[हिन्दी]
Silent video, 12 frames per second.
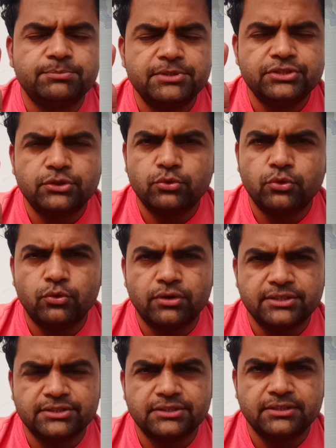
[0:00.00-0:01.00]
भी ज़रूर
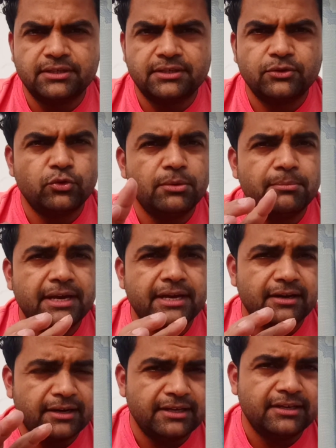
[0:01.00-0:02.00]
होना चाहिए कोई
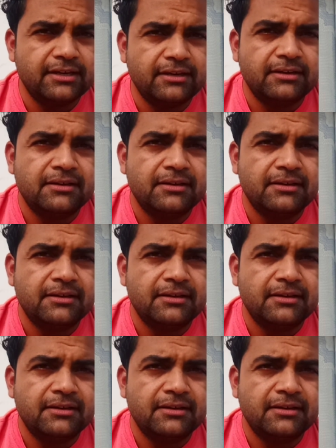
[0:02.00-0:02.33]
महंगा नहीं है